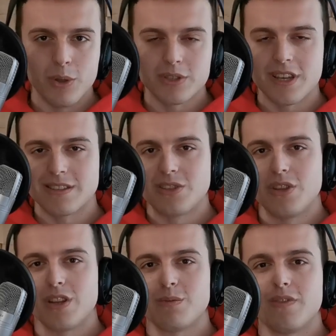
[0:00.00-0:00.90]
podcast,
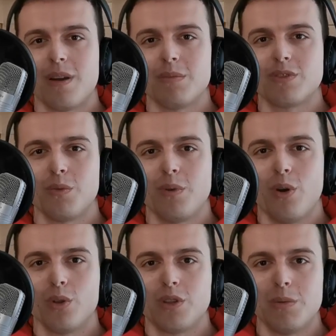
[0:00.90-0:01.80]
gdzie rozmawiamy
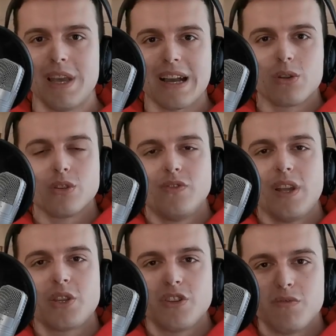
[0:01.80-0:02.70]
sobie o tym, jak
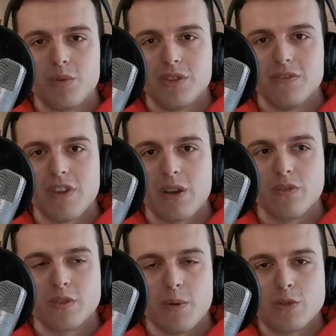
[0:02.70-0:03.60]
rozwijać się w młodym
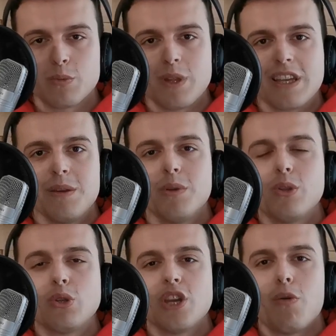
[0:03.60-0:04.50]
wieku w sposób taki,
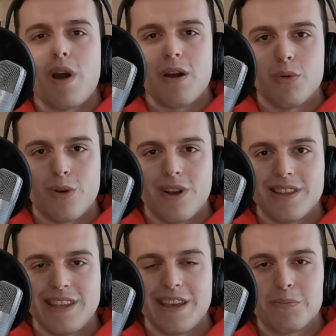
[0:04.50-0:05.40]
by to
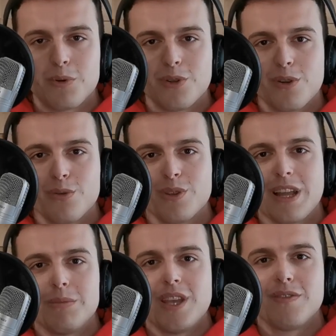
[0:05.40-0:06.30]
działało, a nie
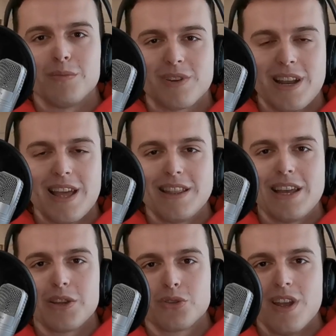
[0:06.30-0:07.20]
pokoloruj tam, nie wiem,
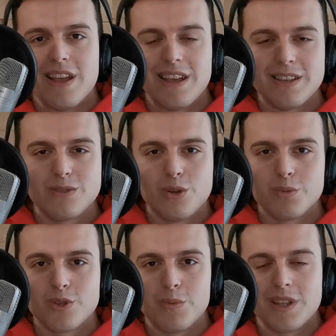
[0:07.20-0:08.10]
kalendarz, e,
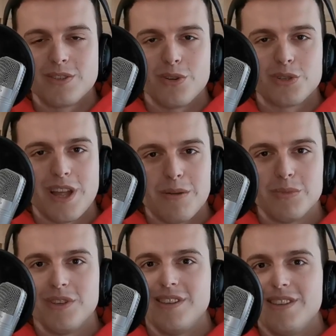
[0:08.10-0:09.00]
zrób sobie coś
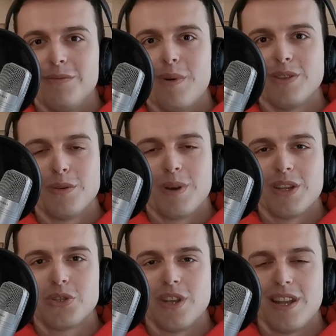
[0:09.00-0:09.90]
tam i, i będzie
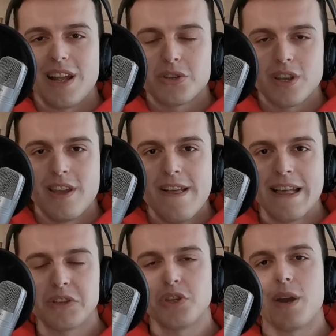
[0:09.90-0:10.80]
magicznie inaczej,
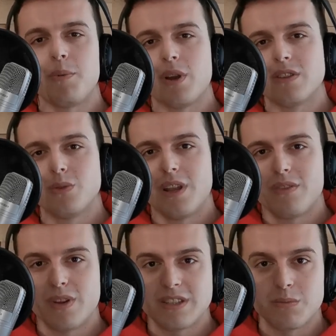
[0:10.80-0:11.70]
gdzie ja
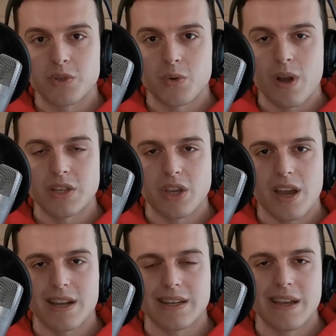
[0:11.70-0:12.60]
pokazuję na własnym przykładzie,
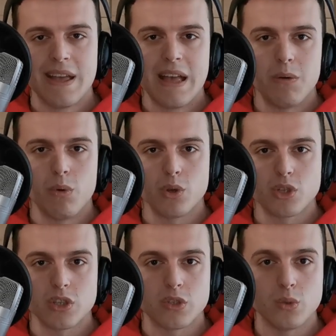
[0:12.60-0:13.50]
jak
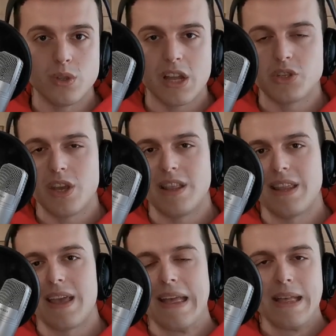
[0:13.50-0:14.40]
łączę studia
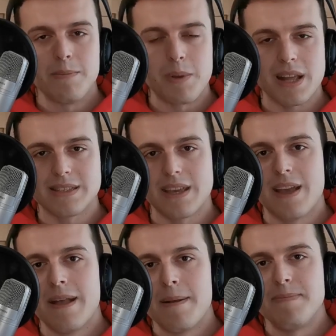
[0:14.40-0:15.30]
dzienne,
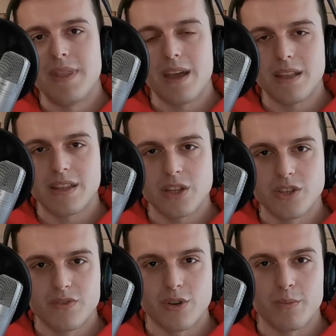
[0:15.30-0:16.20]
pracę na
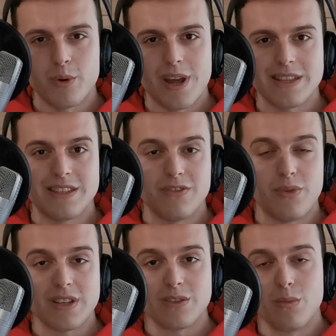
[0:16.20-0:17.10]
etacie w korporacji,
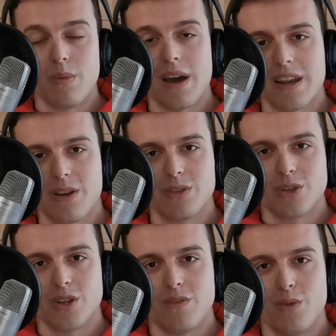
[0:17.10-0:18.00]
własną markę
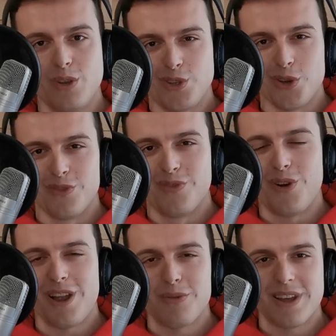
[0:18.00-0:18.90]
odzieżową, Lisią,
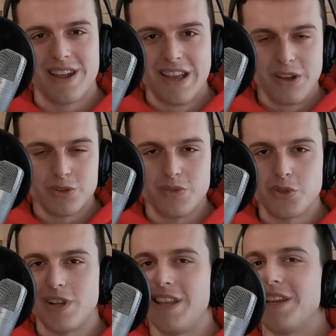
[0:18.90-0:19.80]
Volawer,
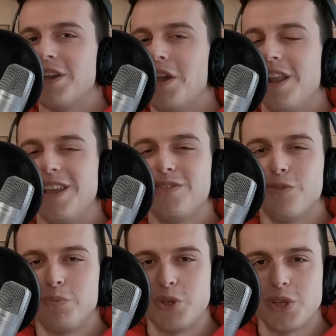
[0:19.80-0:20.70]
oczywiście link,
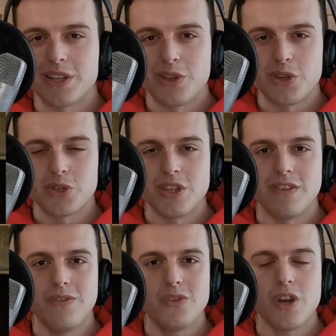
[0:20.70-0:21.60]
link w opisie, kto jeszcze
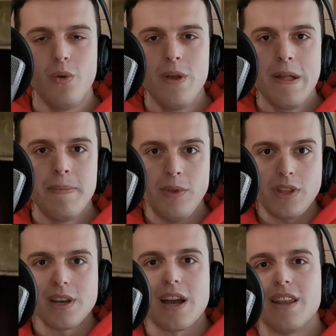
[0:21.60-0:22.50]
nie wie, widział, no i ten